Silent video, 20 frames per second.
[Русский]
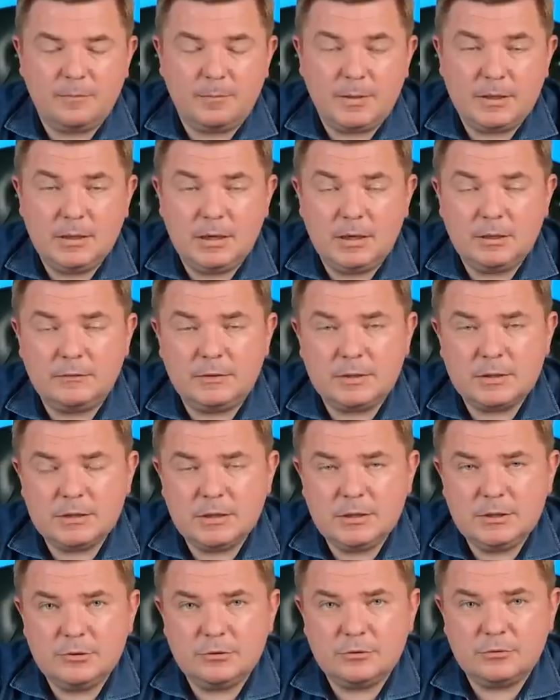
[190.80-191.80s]
впадает в
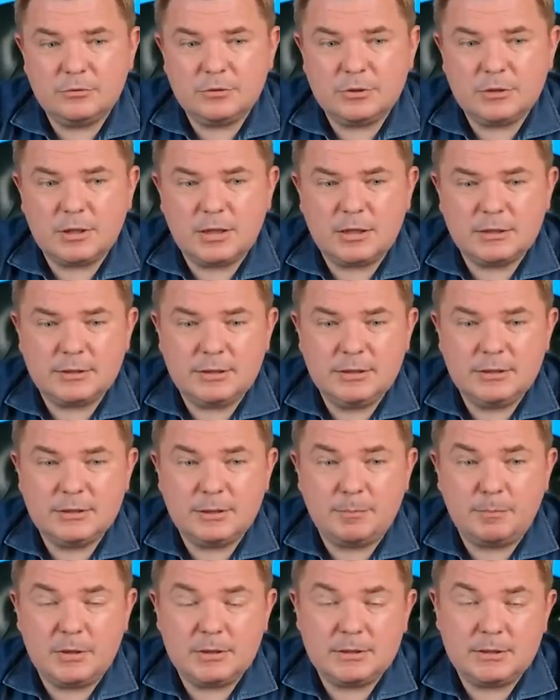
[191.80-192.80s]
рецессию, то складские
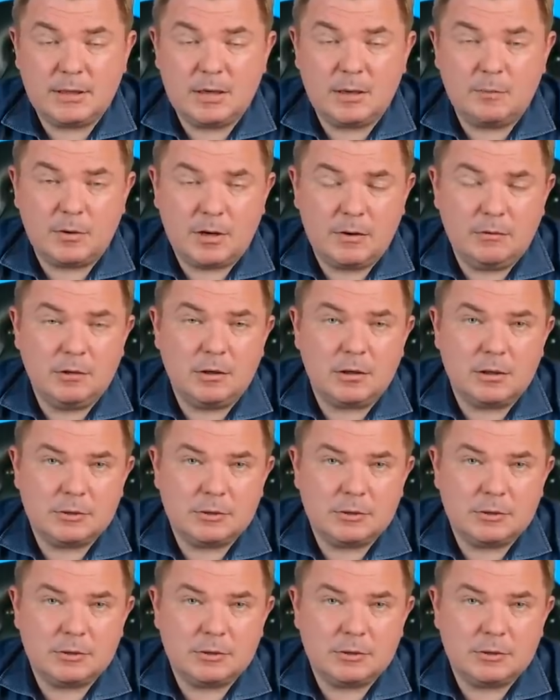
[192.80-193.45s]
запасы, как правило,